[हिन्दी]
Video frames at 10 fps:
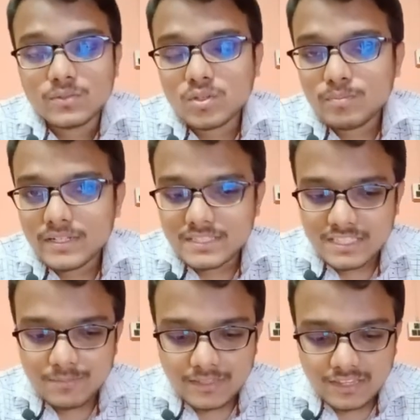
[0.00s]
तो
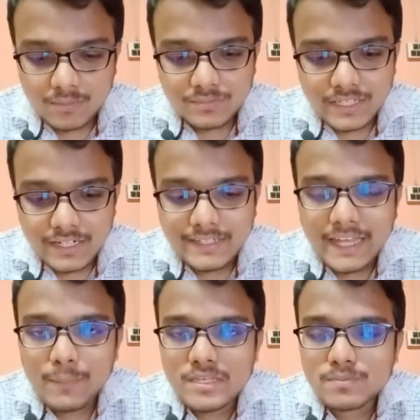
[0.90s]
बच्चे मतलब जनरली
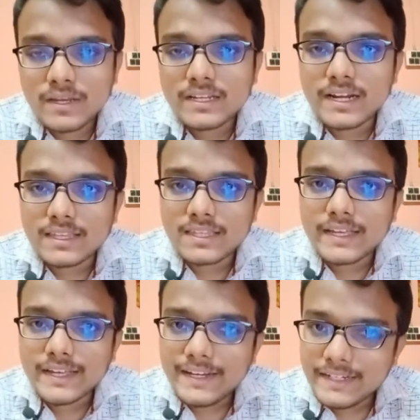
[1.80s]
टाइम स्पेंड करते
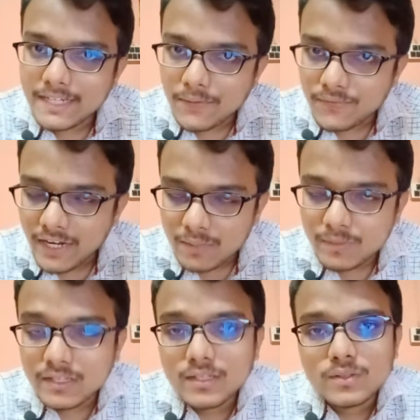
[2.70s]
हैं इन डेफिनेट में